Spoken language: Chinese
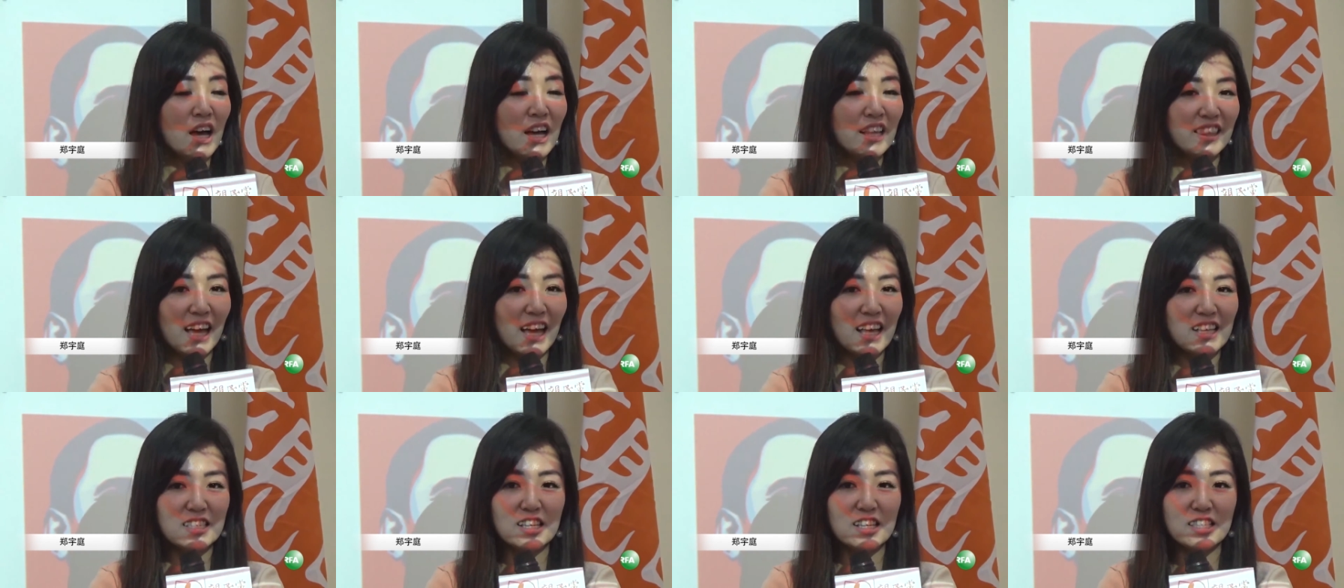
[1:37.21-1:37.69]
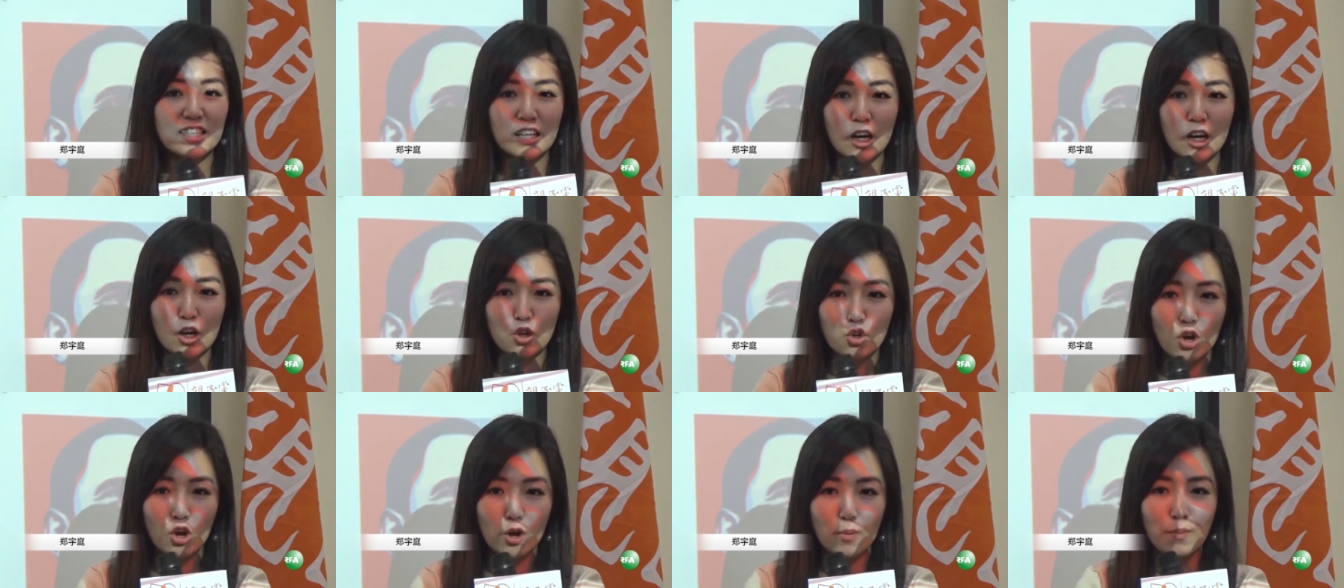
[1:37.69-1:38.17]
但是这个
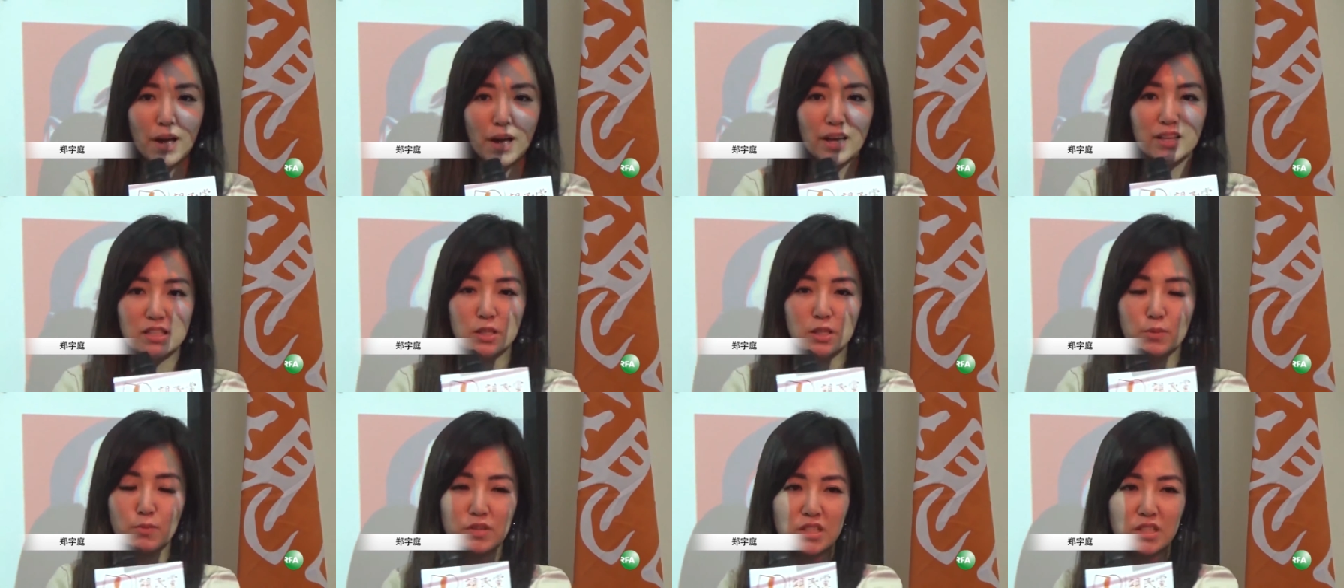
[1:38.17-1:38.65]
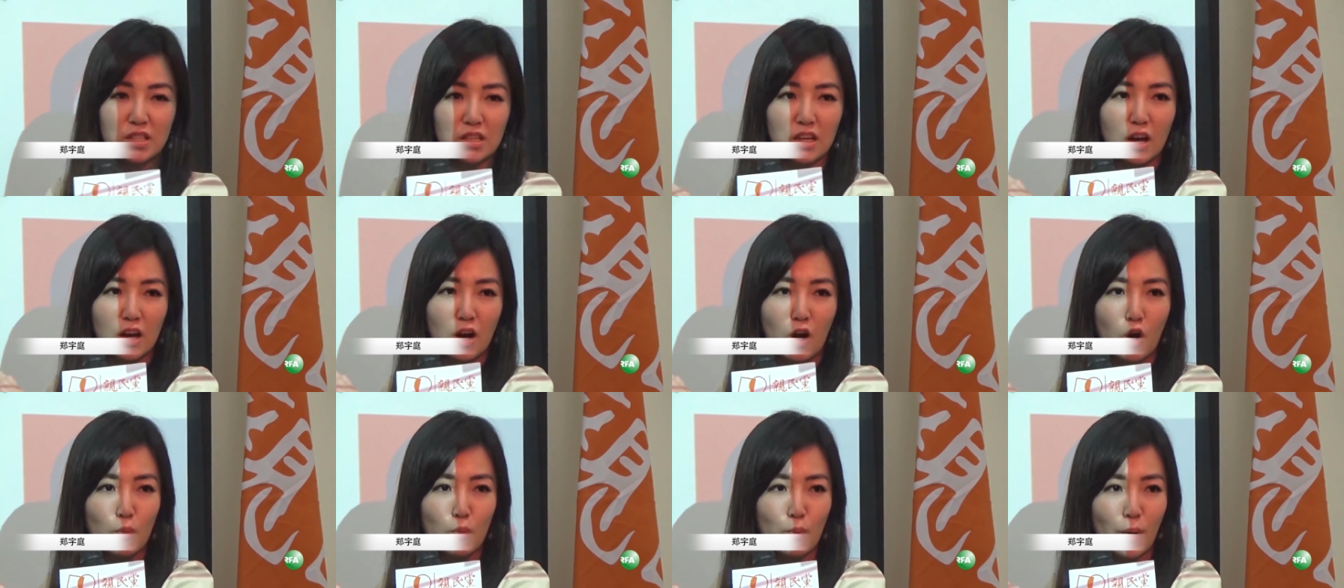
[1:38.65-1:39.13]
圆满是不是跟
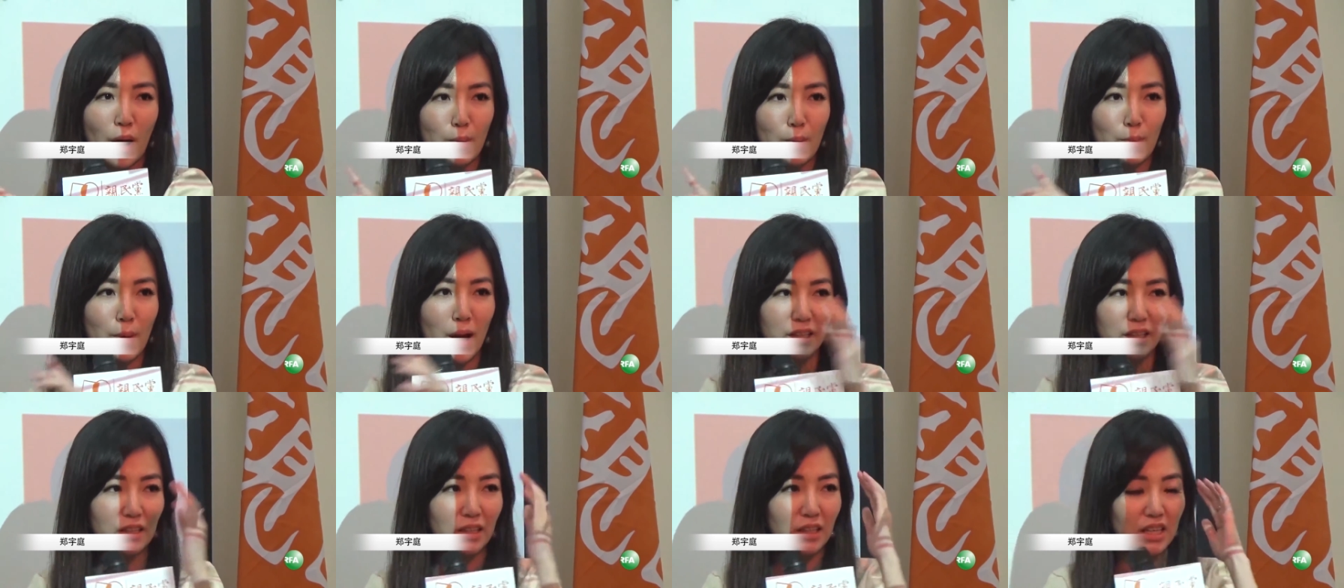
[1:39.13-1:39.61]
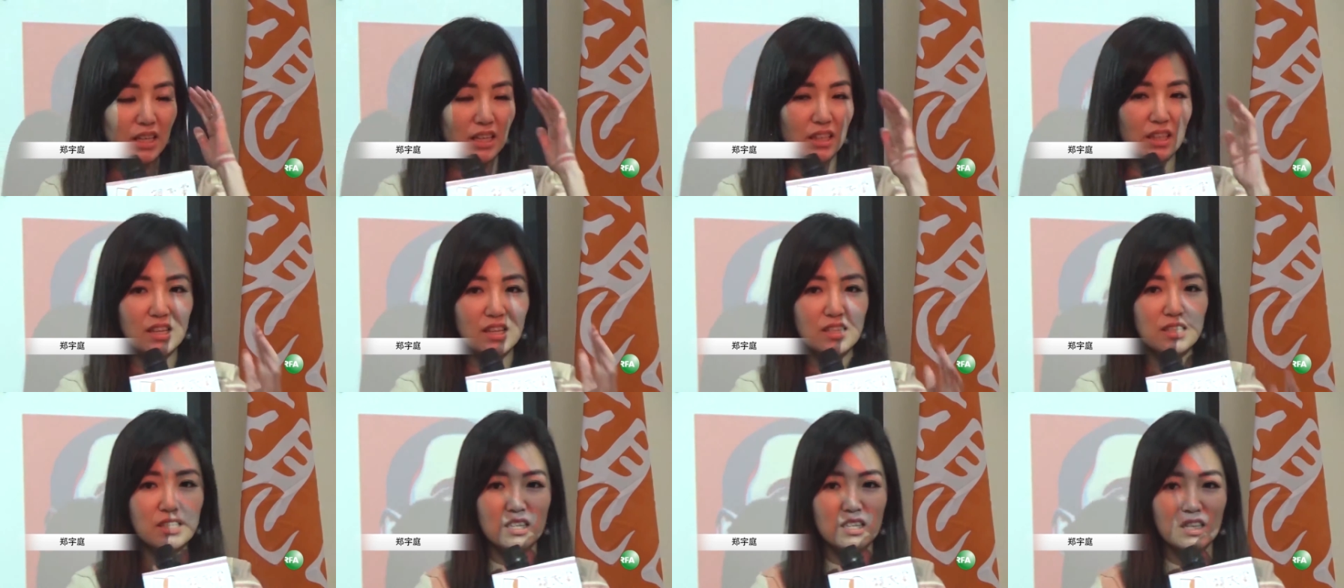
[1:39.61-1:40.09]
奥巴马的理
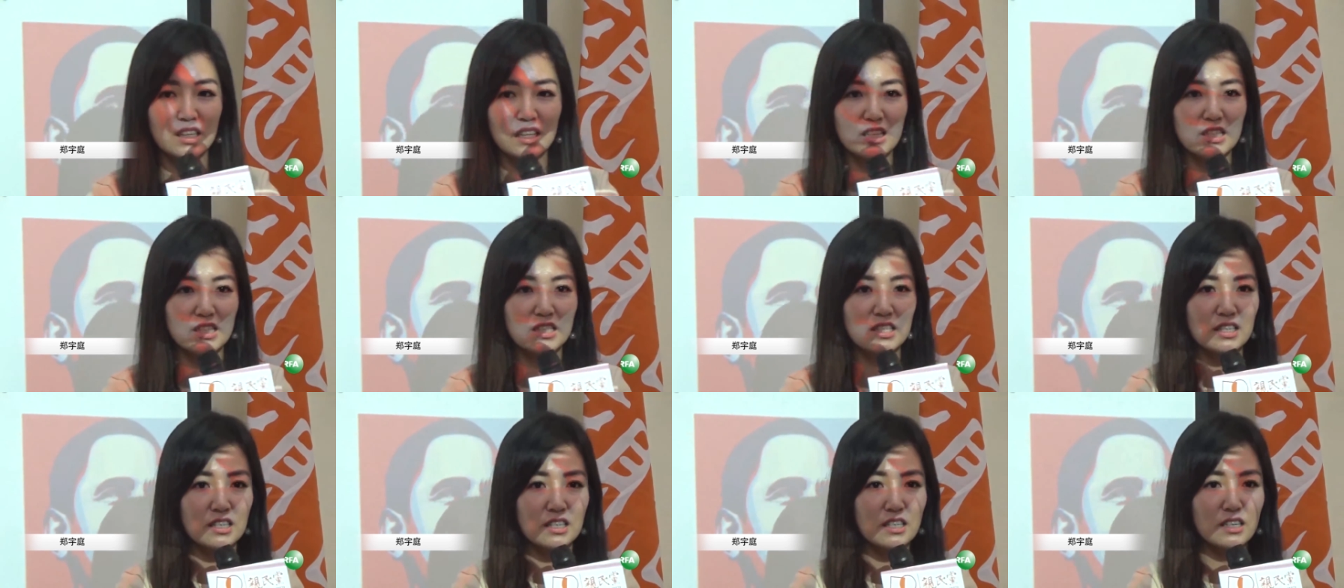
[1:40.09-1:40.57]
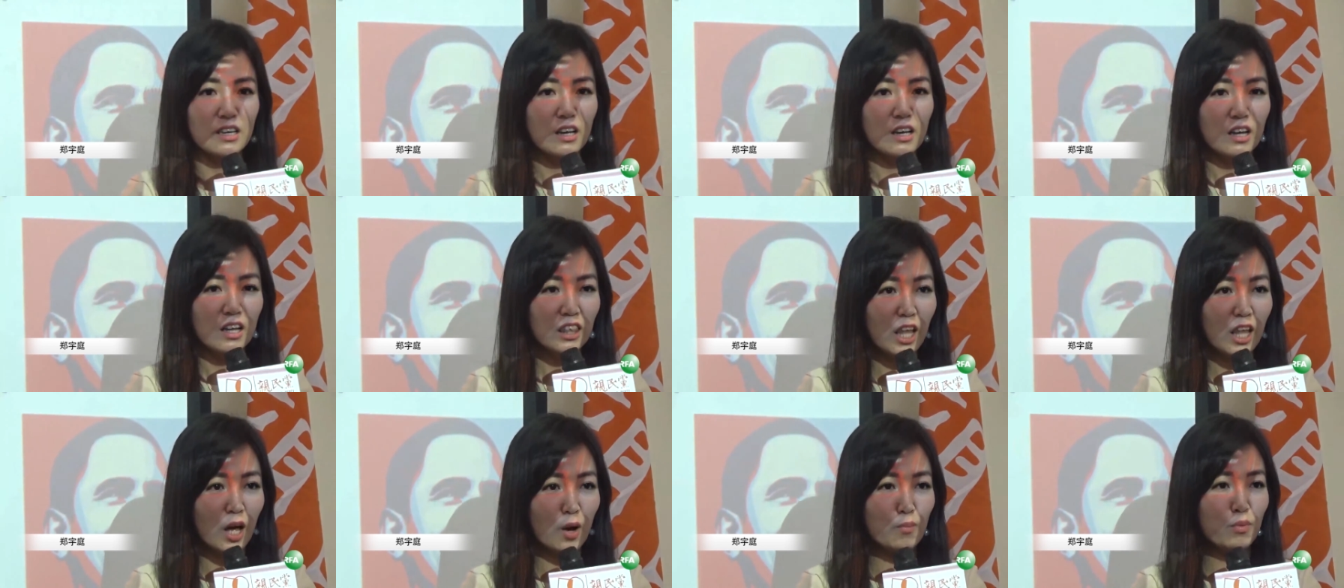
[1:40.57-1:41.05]
念是一致？
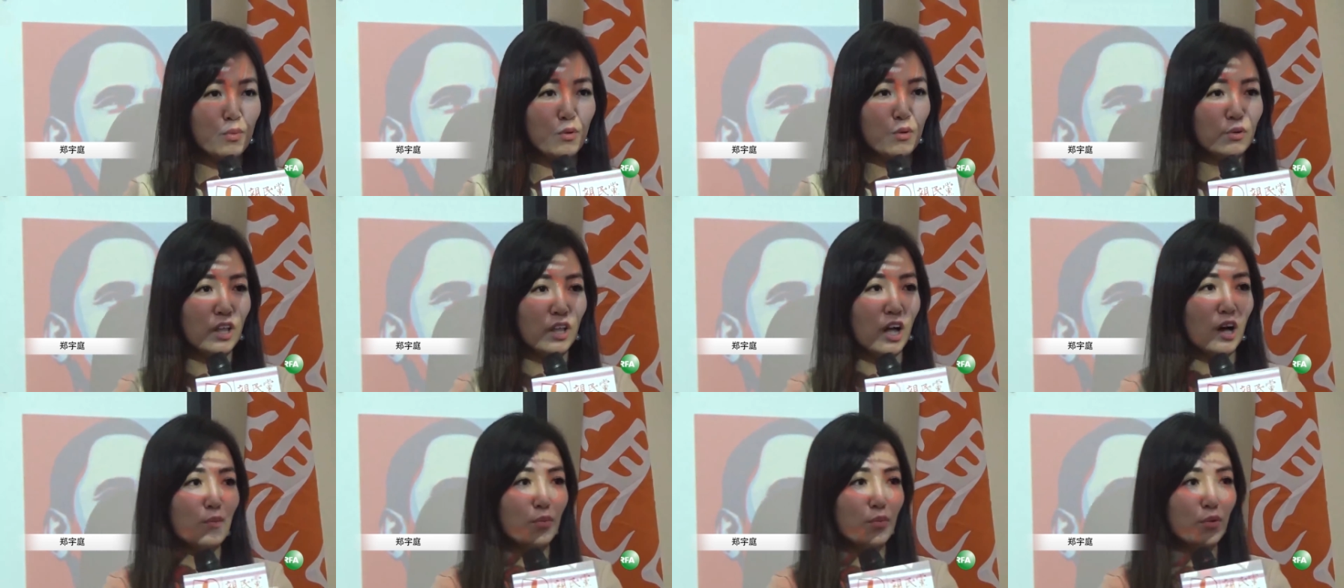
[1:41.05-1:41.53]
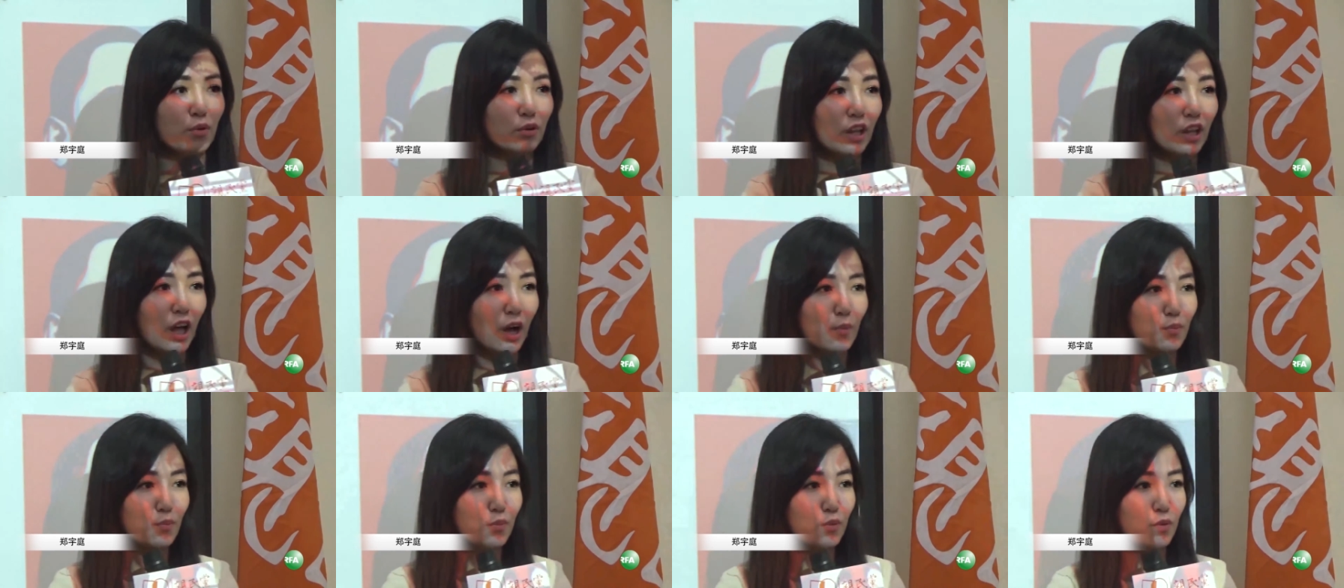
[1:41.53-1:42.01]
让步、让步、
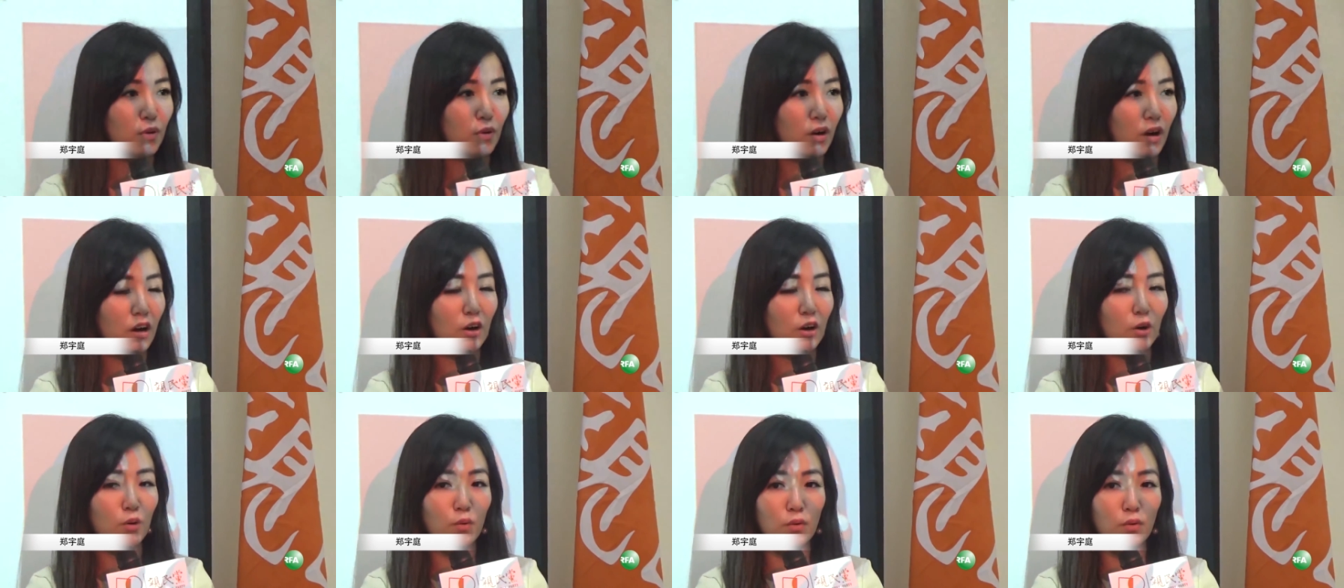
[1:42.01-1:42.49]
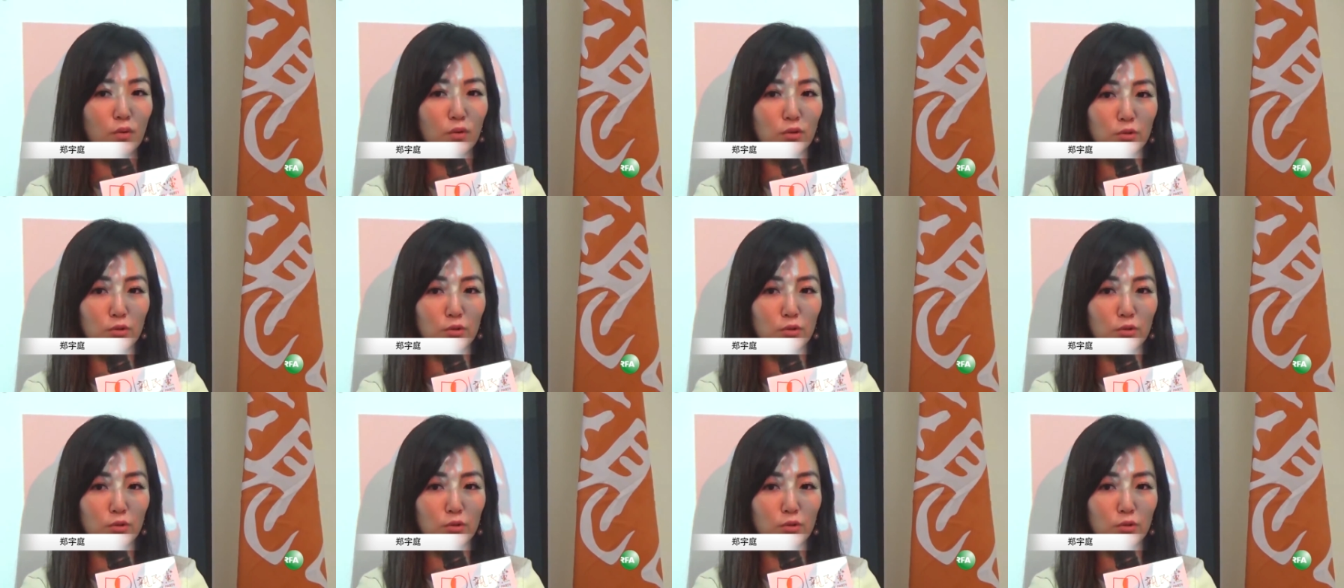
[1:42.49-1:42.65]
让步，而